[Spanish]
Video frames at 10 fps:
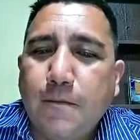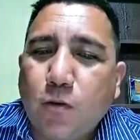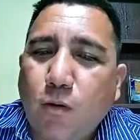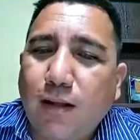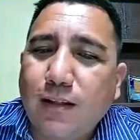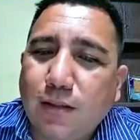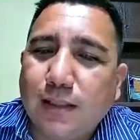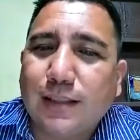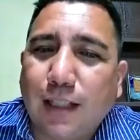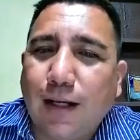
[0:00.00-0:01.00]
Cuando ha
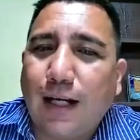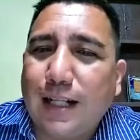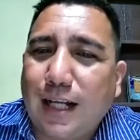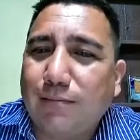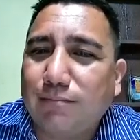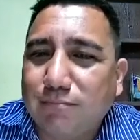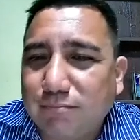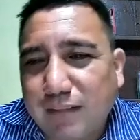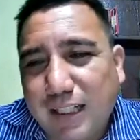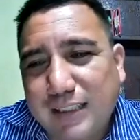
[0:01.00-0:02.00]
estado en arena,
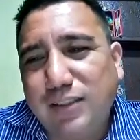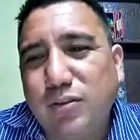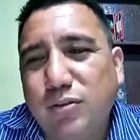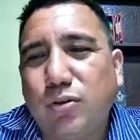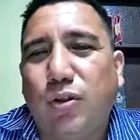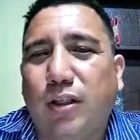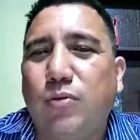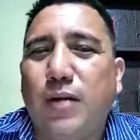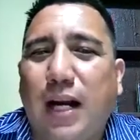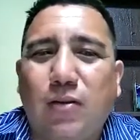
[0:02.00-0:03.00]
ha sido solo
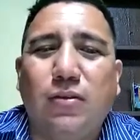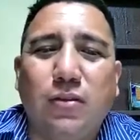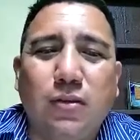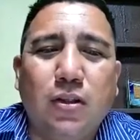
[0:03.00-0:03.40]
regularón.